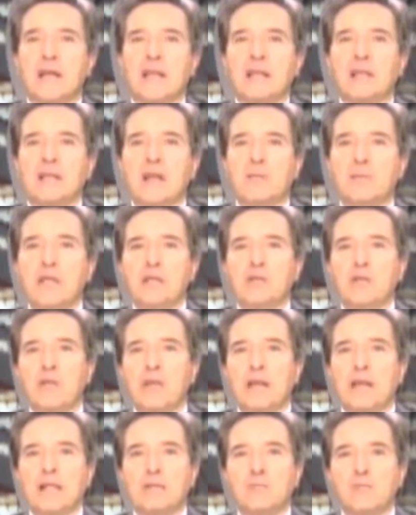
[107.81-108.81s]

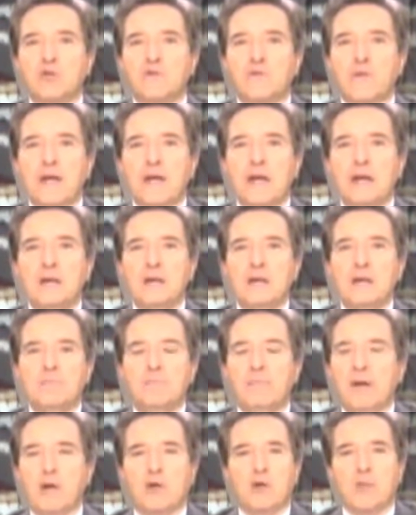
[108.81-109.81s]
calentamiento de la atmósfera,
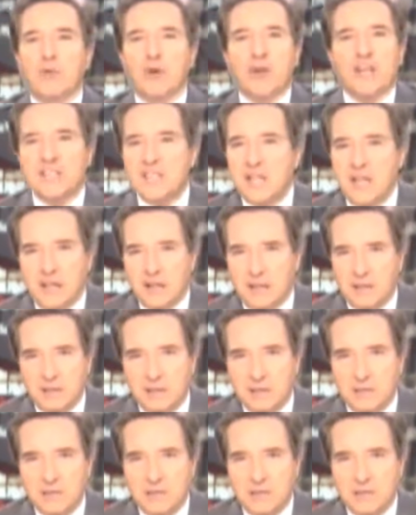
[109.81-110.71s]
pero no porque sí,